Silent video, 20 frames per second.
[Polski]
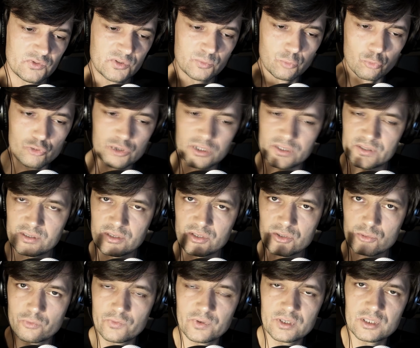Współczesny
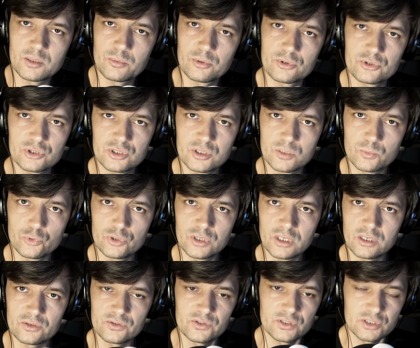człowiek nie
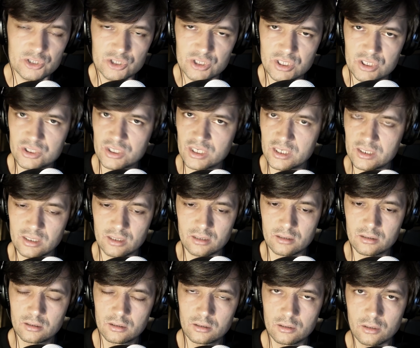potrzebuje rozgrzeszenia.
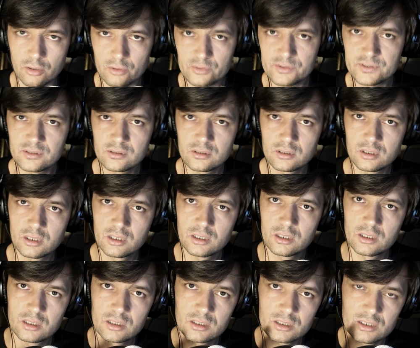Roz
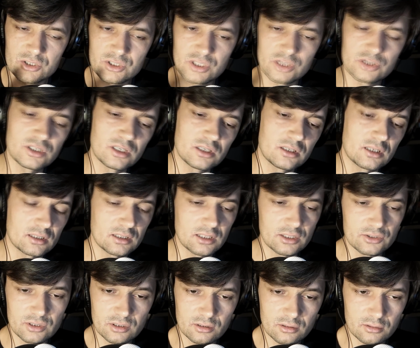grzeszenia.
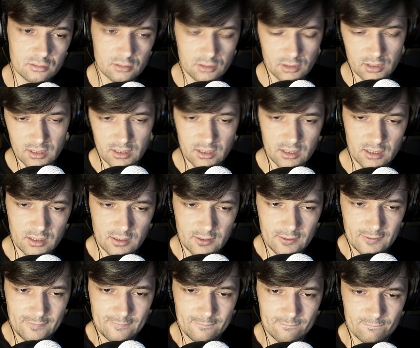Dlaczego?
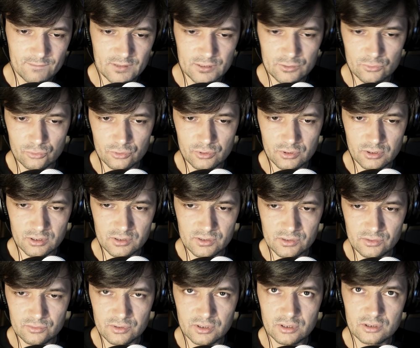Według e,
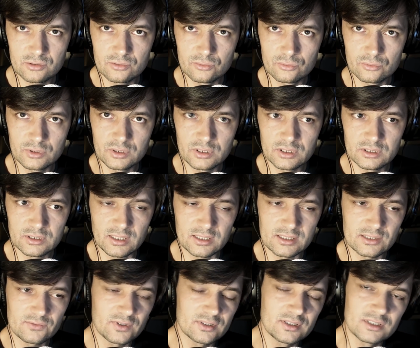co niektórych
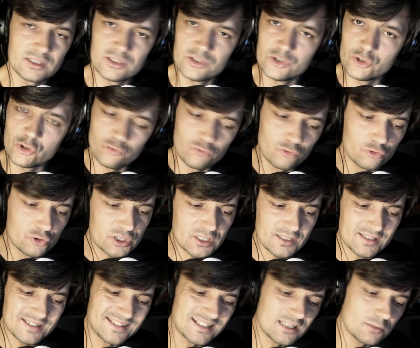tak zwanych
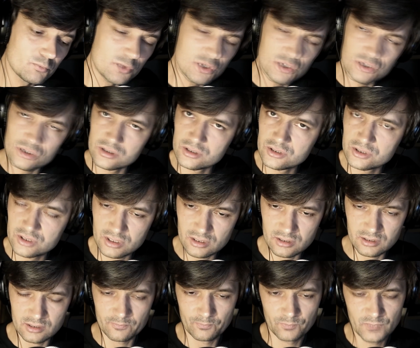nowoczesnych
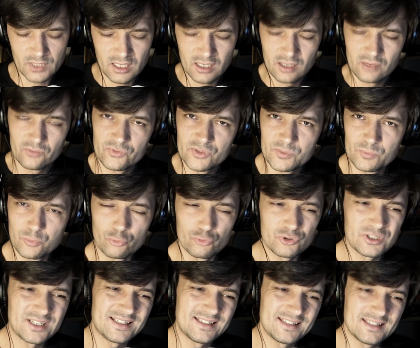myślicieli
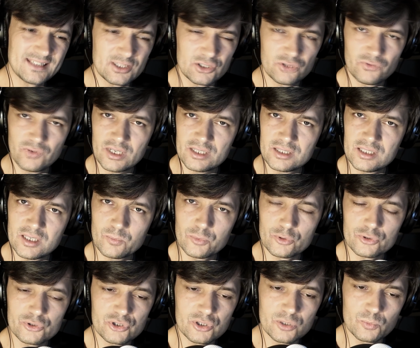współczesny świat nie
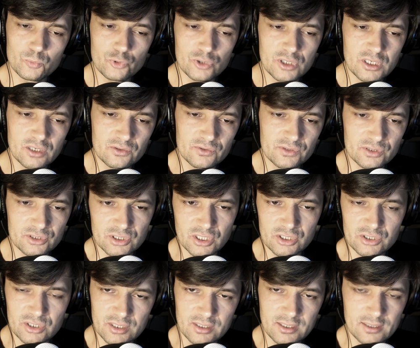potrzebuje
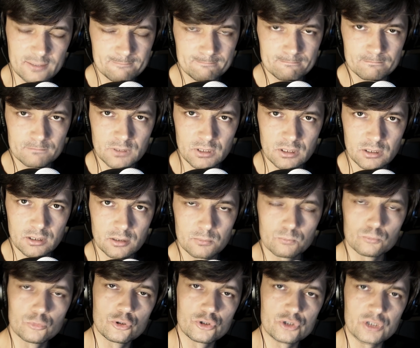rozgrzeszenia,
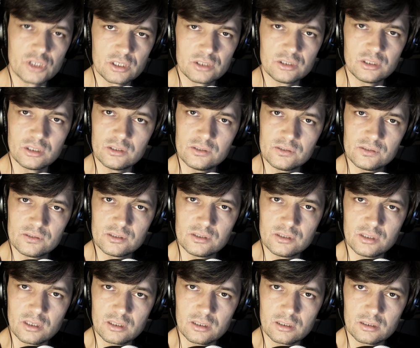bo grzech nie
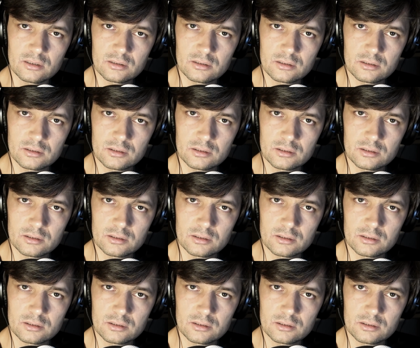istnieje.